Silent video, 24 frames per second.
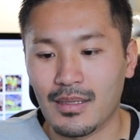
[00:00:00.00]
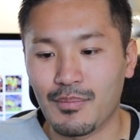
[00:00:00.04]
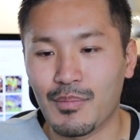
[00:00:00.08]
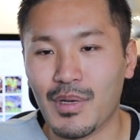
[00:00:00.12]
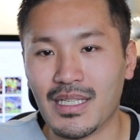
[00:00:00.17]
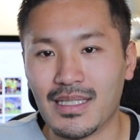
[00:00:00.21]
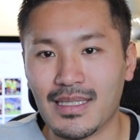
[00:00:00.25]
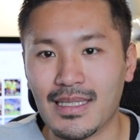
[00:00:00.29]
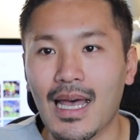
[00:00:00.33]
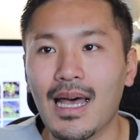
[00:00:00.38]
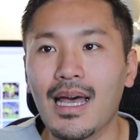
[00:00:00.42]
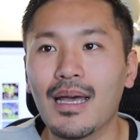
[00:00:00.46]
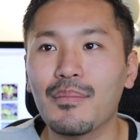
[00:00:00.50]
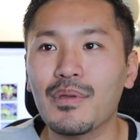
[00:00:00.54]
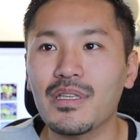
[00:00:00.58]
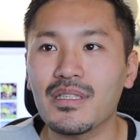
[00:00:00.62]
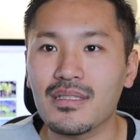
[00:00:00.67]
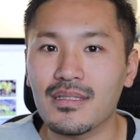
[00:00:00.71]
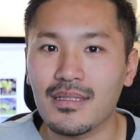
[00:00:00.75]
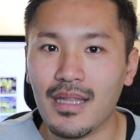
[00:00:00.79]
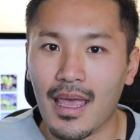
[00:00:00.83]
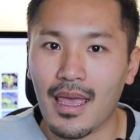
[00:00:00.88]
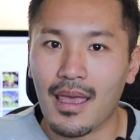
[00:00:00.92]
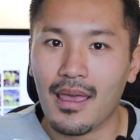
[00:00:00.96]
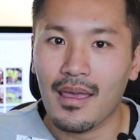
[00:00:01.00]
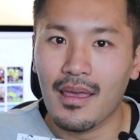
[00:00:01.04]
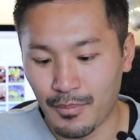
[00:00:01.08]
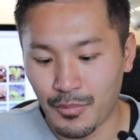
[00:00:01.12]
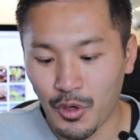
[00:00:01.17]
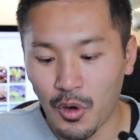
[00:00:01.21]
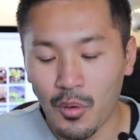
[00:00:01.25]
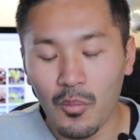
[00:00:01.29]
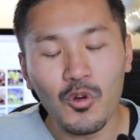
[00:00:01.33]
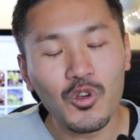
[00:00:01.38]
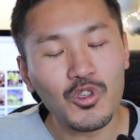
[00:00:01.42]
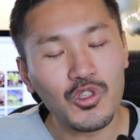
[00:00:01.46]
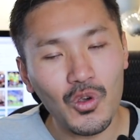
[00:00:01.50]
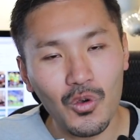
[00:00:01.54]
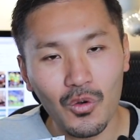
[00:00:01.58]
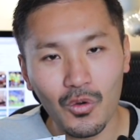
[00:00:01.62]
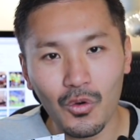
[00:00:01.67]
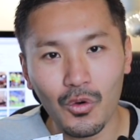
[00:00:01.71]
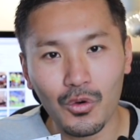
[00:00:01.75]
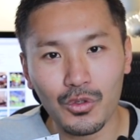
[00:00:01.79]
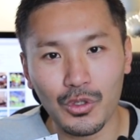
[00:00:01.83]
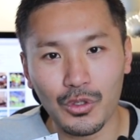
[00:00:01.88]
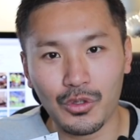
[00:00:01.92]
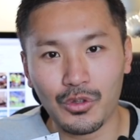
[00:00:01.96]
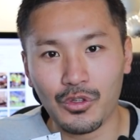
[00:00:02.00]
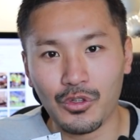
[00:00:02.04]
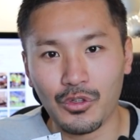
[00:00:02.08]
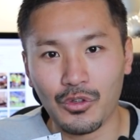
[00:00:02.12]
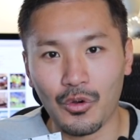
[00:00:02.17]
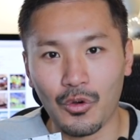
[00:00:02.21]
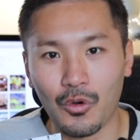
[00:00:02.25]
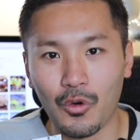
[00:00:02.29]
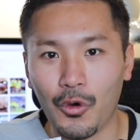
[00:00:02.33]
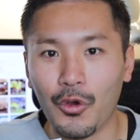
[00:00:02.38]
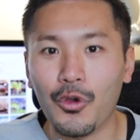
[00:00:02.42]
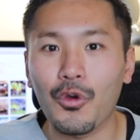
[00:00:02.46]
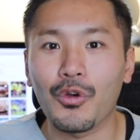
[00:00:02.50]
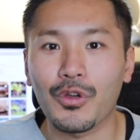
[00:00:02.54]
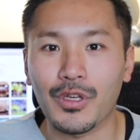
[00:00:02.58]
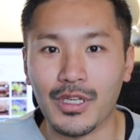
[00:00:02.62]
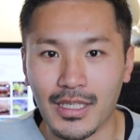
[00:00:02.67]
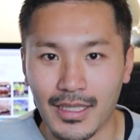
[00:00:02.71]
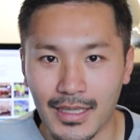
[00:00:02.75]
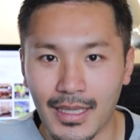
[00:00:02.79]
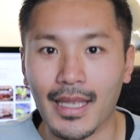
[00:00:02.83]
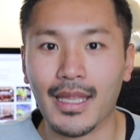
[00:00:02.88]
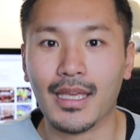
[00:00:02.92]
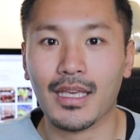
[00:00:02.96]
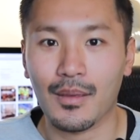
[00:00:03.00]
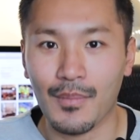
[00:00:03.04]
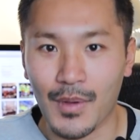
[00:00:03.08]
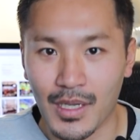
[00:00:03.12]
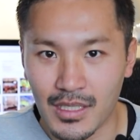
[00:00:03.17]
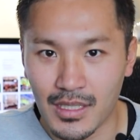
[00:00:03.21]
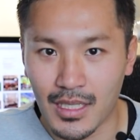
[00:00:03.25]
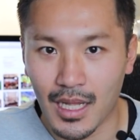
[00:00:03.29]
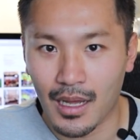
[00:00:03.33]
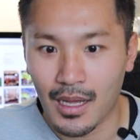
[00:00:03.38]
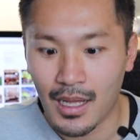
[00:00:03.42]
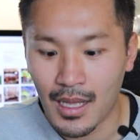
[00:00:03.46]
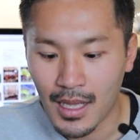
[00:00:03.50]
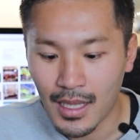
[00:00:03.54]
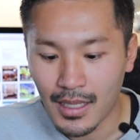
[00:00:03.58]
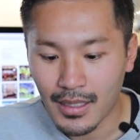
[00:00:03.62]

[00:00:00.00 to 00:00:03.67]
まあ、サービスでプロモーションコードっていうのをご用意いただきました